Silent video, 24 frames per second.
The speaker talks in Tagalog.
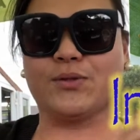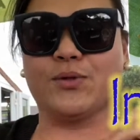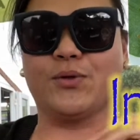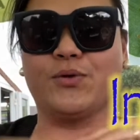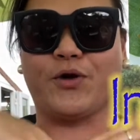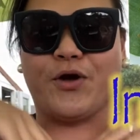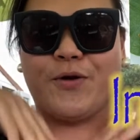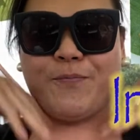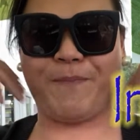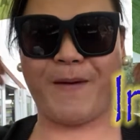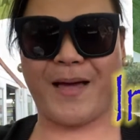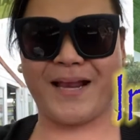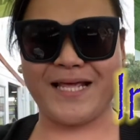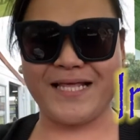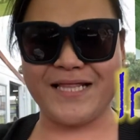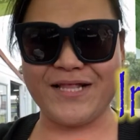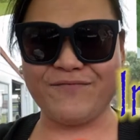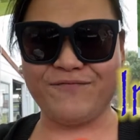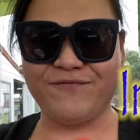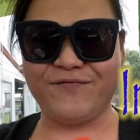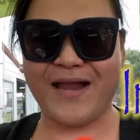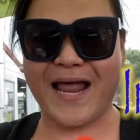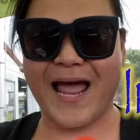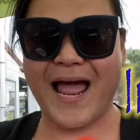tuloy pa rin
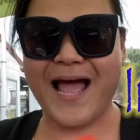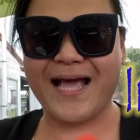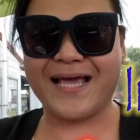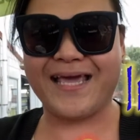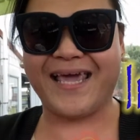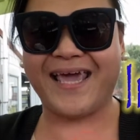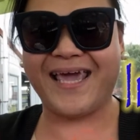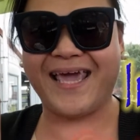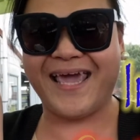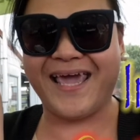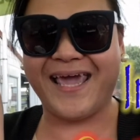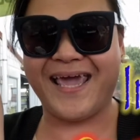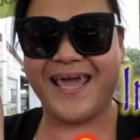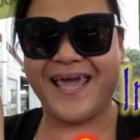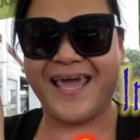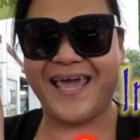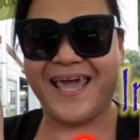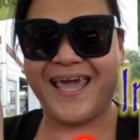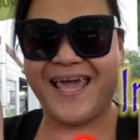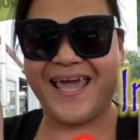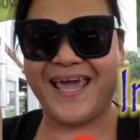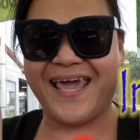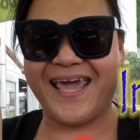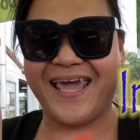ang
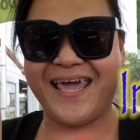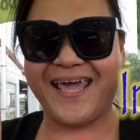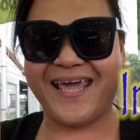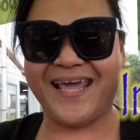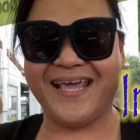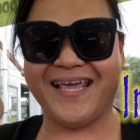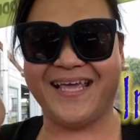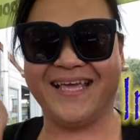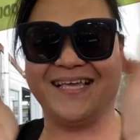vlogging!